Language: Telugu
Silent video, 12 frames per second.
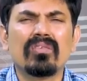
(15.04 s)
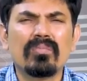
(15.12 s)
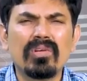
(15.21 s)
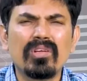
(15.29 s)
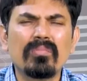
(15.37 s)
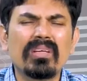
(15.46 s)
అండ్
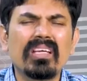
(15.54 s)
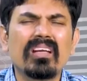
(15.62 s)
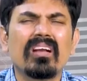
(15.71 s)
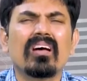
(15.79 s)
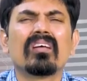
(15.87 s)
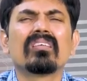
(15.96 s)
బిలో మీ
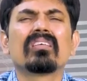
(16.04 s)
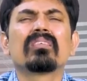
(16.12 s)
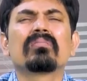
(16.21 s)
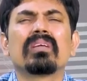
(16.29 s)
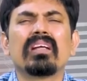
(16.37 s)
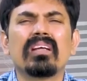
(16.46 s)
లాంగ్
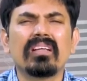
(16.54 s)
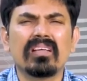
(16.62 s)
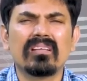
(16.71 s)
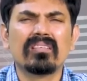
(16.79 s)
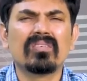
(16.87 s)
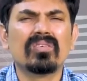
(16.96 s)
టర్మ్
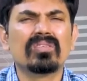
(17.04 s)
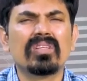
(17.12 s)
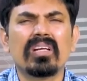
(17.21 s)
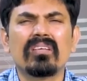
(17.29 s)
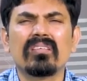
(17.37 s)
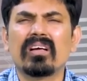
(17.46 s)
ఇండియన్
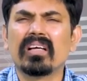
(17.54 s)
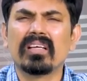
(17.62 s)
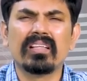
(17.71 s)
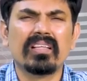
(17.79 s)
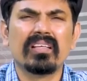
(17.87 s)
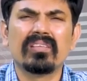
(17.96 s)
గ్రోత్ రేటు
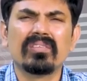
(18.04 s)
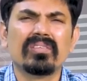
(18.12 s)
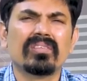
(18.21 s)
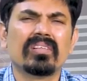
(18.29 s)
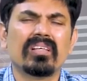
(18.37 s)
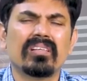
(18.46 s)
ఆగేదే లేదు
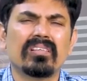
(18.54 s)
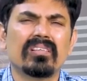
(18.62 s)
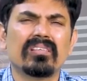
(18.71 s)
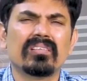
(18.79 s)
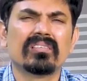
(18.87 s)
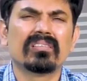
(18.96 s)
అండ్
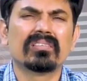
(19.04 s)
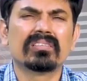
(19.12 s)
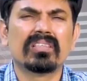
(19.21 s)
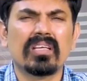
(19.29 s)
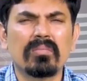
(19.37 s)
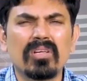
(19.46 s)

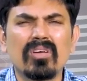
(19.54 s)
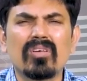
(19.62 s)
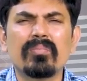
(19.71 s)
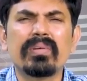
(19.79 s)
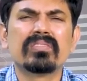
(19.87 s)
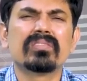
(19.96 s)
స్టేబుల్
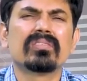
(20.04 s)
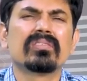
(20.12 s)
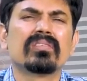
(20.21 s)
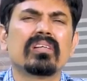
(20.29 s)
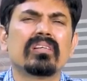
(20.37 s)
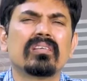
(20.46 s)
గవర్నమెంట్స్
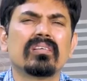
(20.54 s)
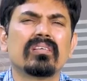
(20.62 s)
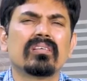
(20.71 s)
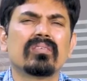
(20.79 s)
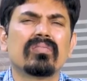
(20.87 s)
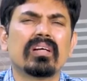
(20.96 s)
అండ్
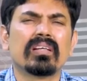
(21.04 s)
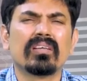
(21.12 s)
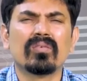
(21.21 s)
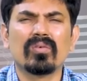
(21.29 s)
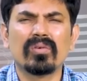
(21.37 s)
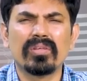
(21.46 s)

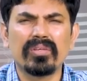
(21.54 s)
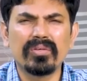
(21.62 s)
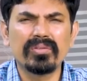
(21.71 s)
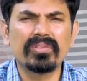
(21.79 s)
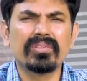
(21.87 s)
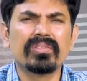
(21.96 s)
ఫార్టీ ఫోర్
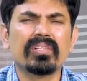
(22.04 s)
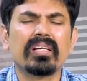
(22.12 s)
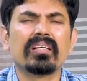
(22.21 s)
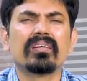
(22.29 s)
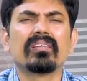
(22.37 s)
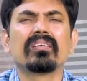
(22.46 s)
యూత్
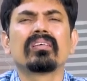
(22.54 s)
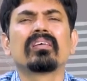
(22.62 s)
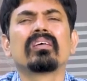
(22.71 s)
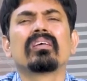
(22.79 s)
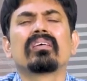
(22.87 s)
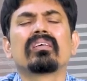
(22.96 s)
అండ్
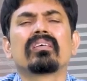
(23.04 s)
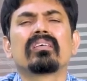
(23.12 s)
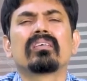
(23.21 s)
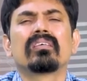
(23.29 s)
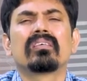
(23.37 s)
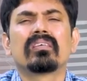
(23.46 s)

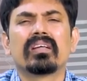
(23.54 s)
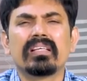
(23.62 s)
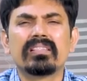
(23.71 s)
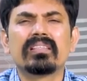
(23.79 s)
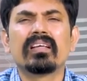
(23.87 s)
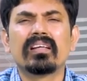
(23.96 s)

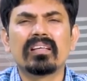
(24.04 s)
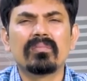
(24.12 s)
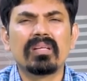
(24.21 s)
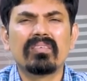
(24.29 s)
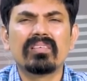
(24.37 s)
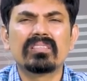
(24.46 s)
రైజింగ్
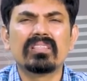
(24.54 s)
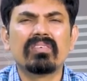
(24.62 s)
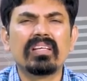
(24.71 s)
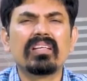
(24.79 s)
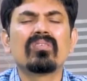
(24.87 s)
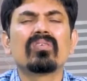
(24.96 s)
ఇన్కమ్ లెవెల్స్
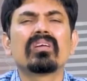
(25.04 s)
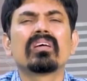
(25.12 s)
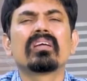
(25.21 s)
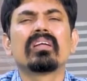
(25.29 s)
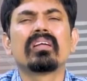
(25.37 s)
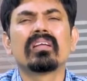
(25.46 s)
ఇవన్నీ కూడా
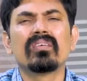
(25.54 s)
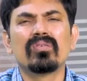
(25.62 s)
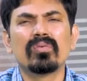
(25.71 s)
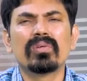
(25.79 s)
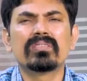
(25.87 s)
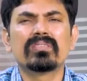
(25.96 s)
ఇండియన్
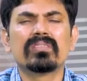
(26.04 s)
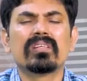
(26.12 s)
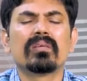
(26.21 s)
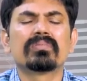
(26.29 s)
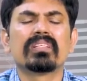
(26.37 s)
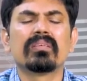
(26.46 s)
టువర్డ్స్
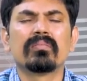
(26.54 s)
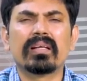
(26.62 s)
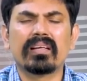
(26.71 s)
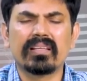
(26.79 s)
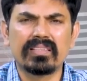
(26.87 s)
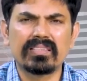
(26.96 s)
ఆఫ్ సైడ్
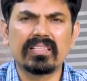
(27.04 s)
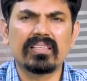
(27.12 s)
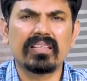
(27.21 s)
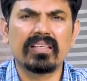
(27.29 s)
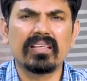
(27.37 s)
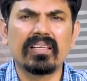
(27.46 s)
మార్కెట్కి
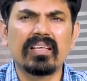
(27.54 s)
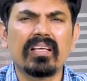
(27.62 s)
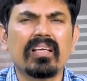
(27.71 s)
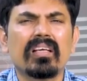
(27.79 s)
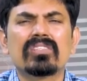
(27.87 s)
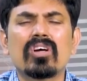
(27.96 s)
తీసుకెళ్తాయండి
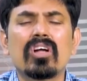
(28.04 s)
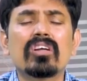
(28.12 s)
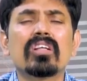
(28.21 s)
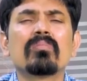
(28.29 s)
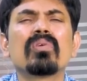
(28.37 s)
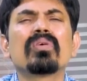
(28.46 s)

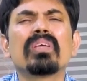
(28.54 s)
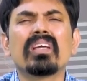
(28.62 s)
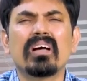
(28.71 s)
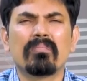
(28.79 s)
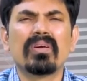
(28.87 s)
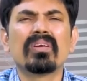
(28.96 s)
షార్ట్ టర్మ్లో ఈ
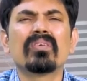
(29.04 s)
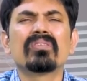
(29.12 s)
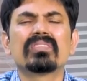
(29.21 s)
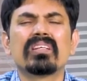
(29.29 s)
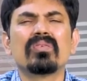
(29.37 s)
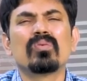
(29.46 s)
అప్ అండ్
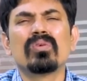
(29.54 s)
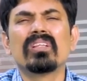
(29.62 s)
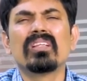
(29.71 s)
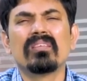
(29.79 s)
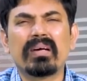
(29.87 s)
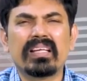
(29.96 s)
డౌన్స్ అనేది
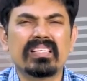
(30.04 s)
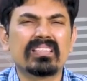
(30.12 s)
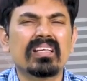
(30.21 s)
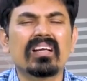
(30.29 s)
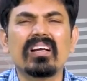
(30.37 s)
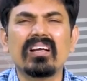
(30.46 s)
ఉంటుంది మా
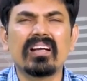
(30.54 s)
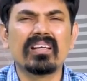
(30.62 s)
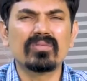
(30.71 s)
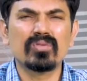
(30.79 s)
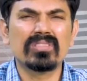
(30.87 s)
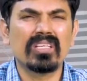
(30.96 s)
హిస్టారికల్
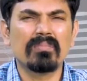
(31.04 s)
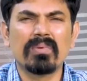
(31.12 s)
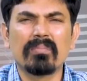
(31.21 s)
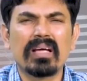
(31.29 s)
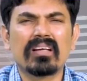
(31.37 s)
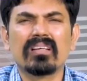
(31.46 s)
డేటా చూస్తే
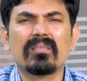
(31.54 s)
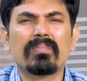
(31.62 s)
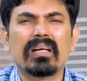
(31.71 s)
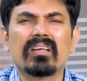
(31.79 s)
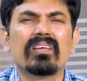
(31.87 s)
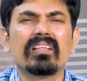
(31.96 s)
ఇప్పుడు మార్కెట్
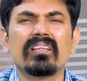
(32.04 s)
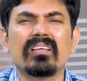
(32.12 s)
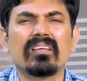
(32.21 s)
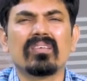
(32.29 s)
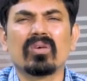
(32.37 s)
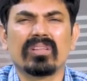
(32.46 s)
పట్టం అనేది
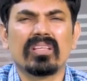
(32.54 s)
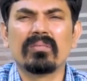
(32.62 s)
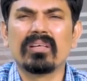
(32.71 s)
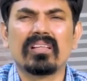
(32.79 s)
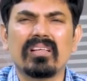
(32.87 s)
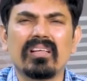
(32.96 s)
కొత్త
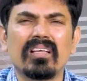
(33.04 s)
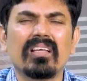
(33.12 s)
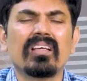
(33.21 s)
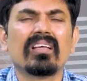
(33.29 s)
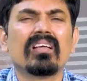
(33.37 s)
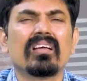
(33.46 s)
ఏం కాదండి
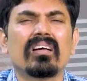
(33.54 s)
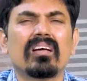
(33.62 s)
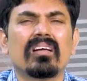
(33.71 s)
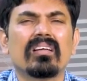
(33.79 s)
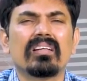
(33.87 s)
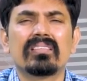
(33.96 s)

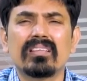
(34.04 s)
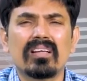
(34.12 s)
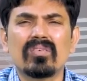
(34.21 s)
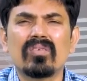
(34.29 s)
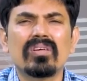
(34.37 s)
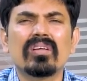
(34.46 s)
అండ్ ఇట్స్
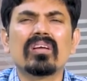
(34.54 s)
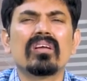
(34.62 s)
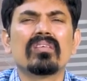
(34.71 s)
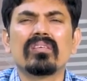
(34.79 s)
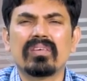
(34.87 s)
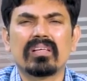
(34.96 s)
నాట్ గోయింగ్ టు
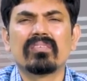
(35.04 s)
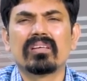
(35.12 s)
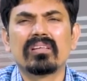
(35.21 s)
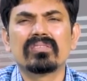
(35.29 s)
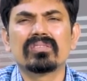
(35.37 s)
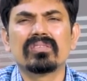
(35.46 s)
కంటిన్యూ ఫర్
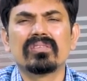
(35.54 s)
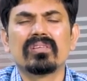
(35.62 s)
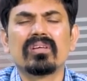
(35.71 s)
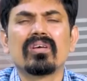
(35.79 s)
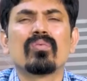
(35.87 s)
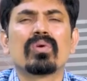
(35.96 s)
ఎవర్ ఆల్సో
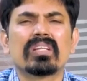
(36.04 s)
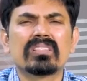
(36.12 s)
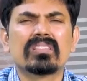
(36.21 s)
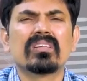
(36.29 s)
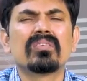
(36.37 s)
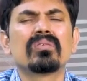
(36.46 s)

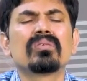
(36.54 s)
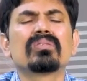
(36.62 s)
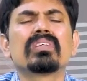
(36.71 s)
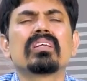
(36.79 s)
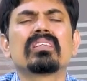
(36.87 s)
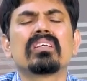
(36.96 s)
వరస్ట్ అంటూ
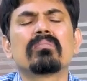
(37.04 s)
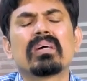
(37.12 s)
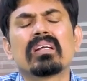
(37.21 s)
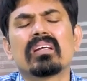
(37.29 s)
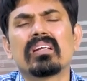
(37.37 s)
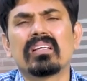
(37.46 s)
జరిగితే
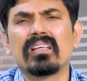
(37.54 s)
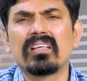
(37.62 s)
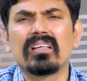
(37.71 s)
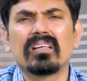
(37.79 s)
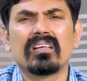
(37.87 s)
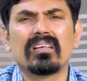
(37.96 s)
మార్కెట్కి
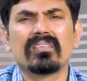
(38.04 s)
